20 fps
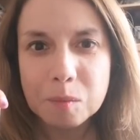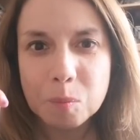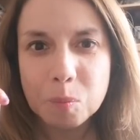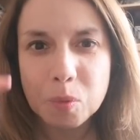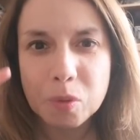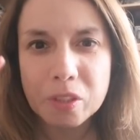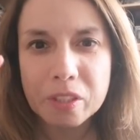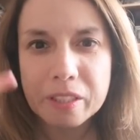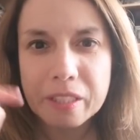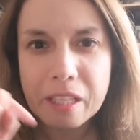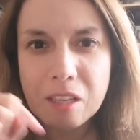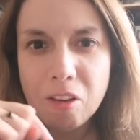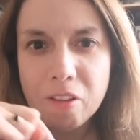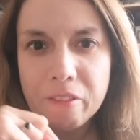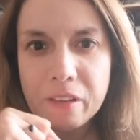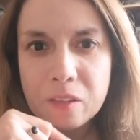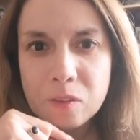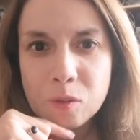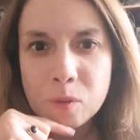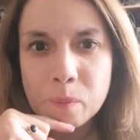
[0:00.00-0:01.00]
¿Por qué lo
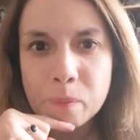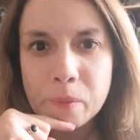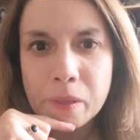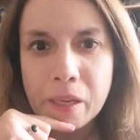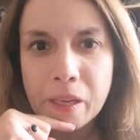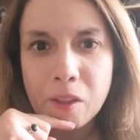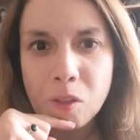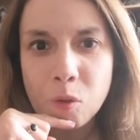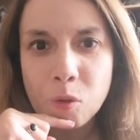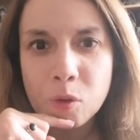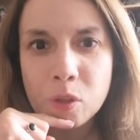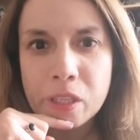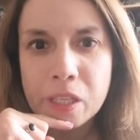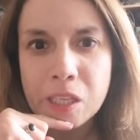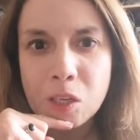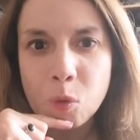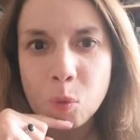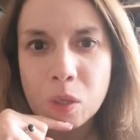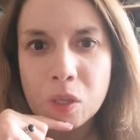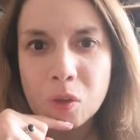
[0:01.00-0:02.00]
habrán nombrado y
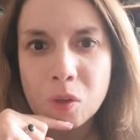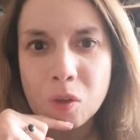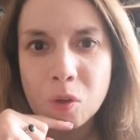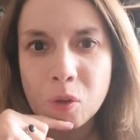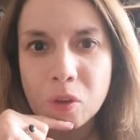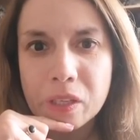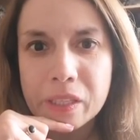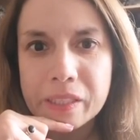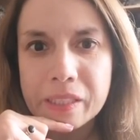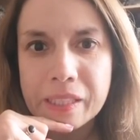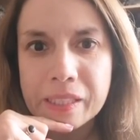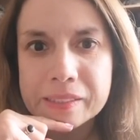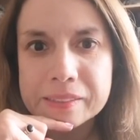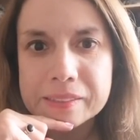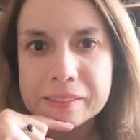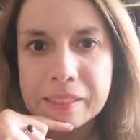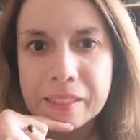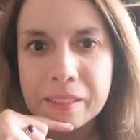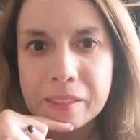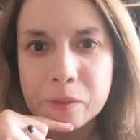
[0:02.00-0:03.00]
luego lo
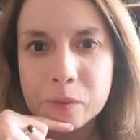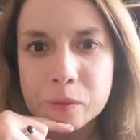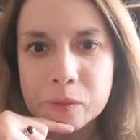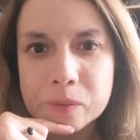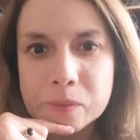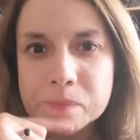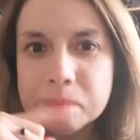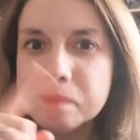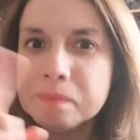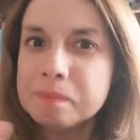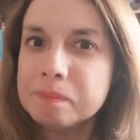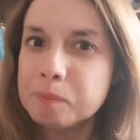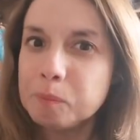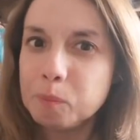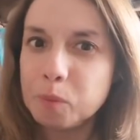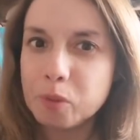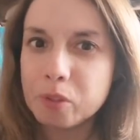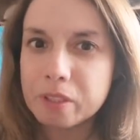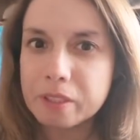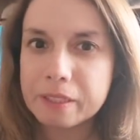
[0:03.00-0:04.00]
retractaron?
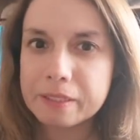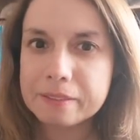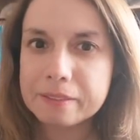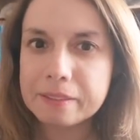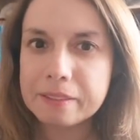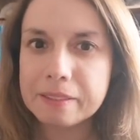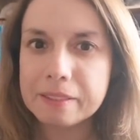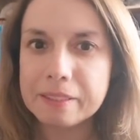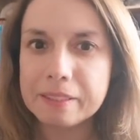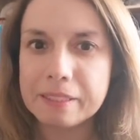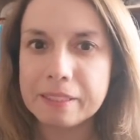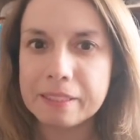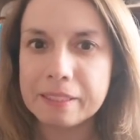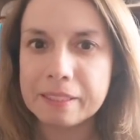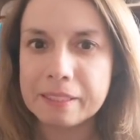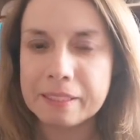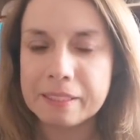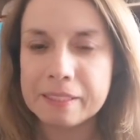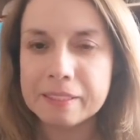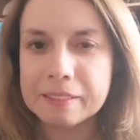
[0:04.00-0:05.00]
¿Por qué
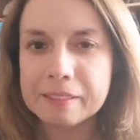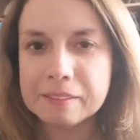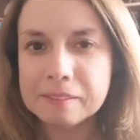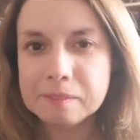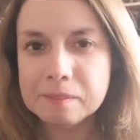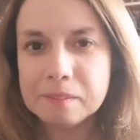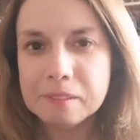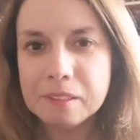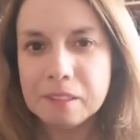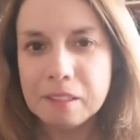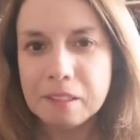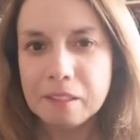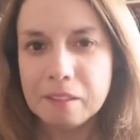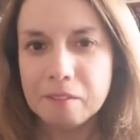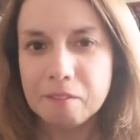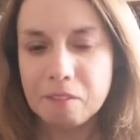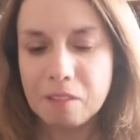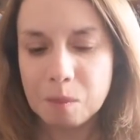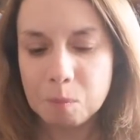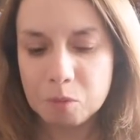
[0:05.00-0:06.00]
será?
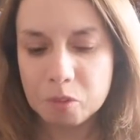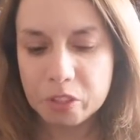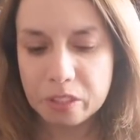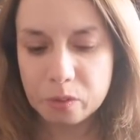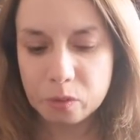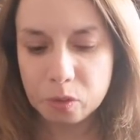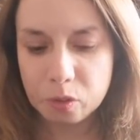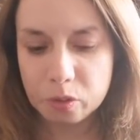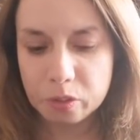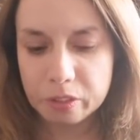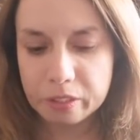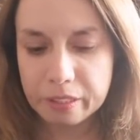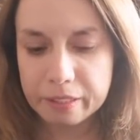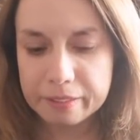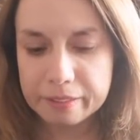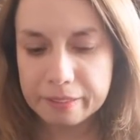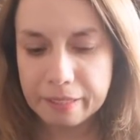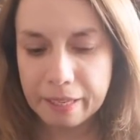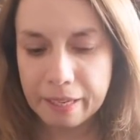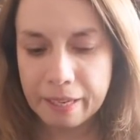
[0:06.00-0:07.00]
Vamos
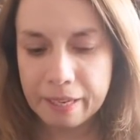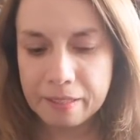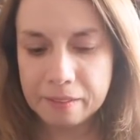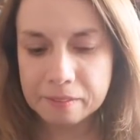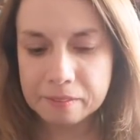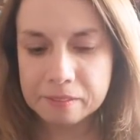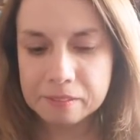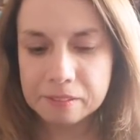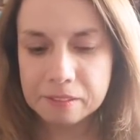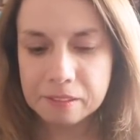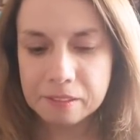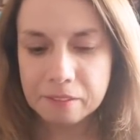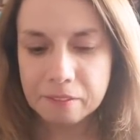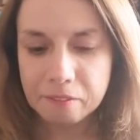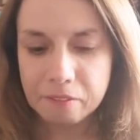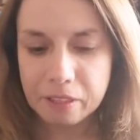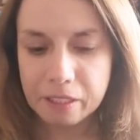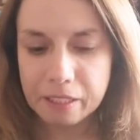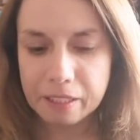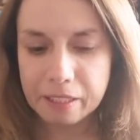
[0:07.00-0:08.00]
entonces a
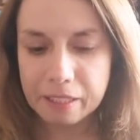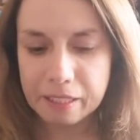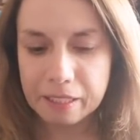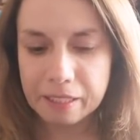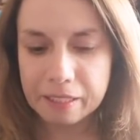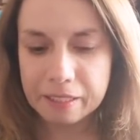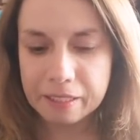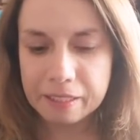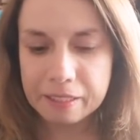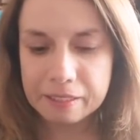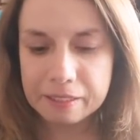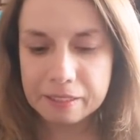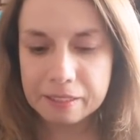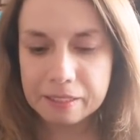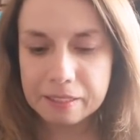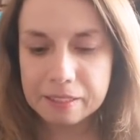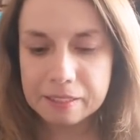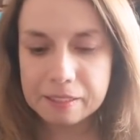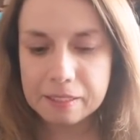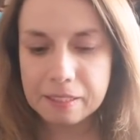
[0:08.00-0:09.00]
barajar las
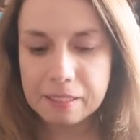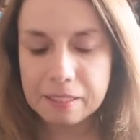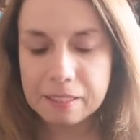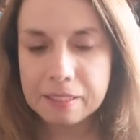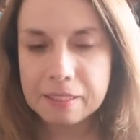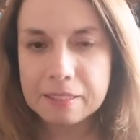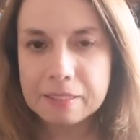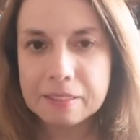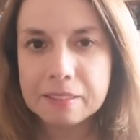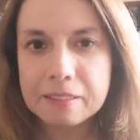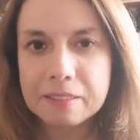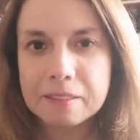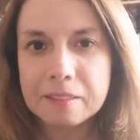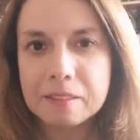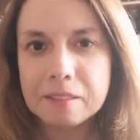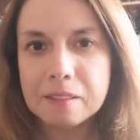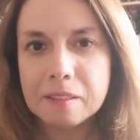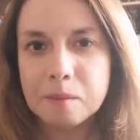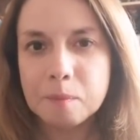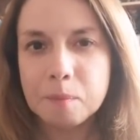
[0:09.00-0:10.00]
cartitas.
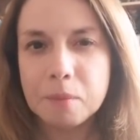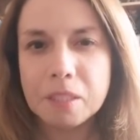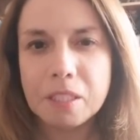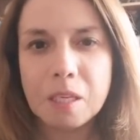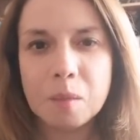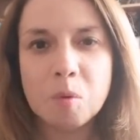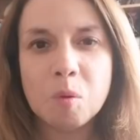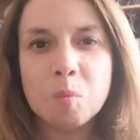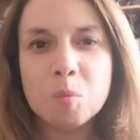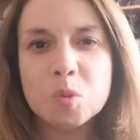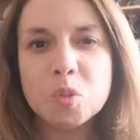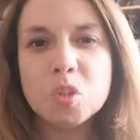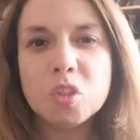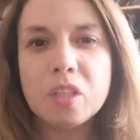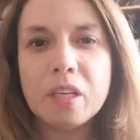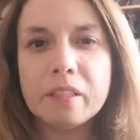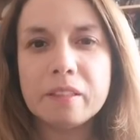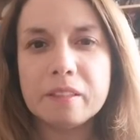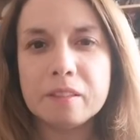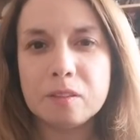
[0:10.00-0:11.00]
Me llamó mucho
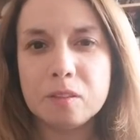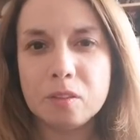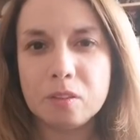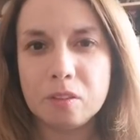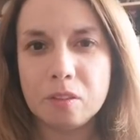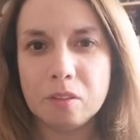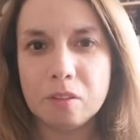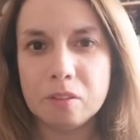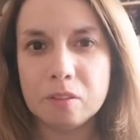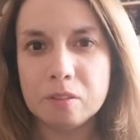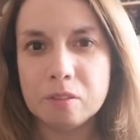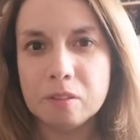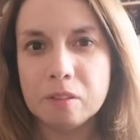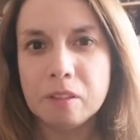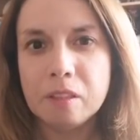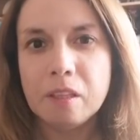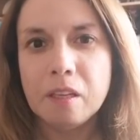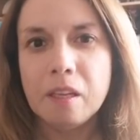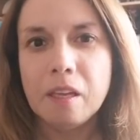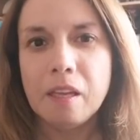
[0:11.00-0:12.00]
la atención
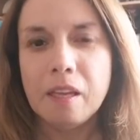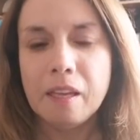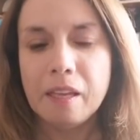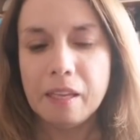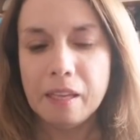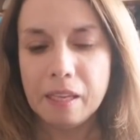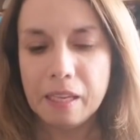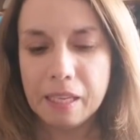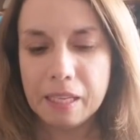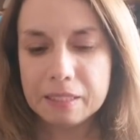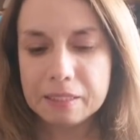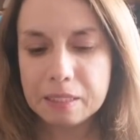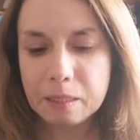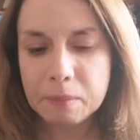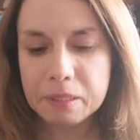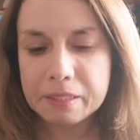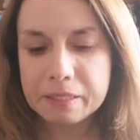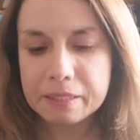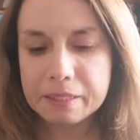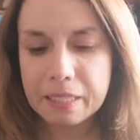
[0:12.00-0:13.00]
ese
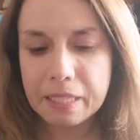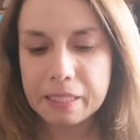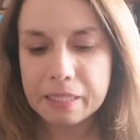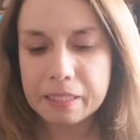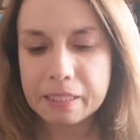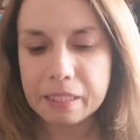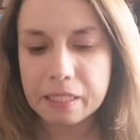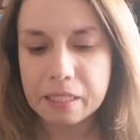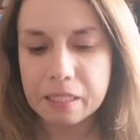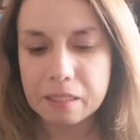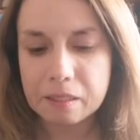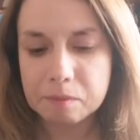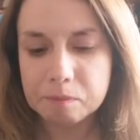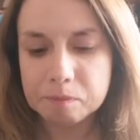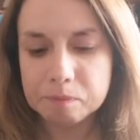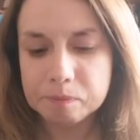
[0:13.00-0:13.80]
mensaje.